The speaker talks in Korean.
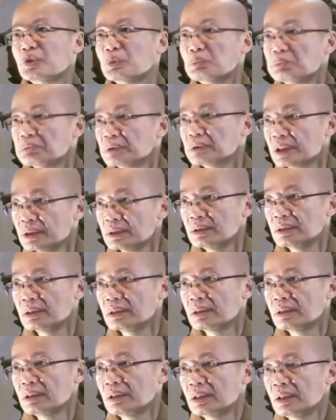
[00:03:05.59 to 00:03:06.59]
여러분이
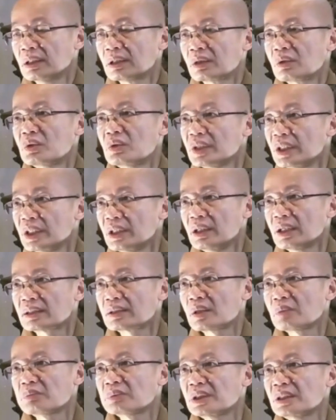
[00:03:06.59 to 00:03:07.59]
짓는 모든
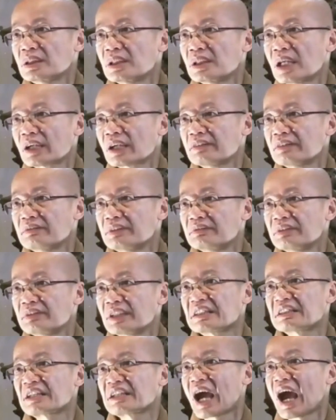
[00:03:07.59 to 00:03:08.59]
업이 거기
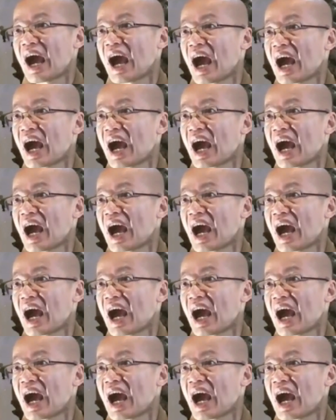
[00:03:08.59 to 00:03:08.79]
저장됩니다.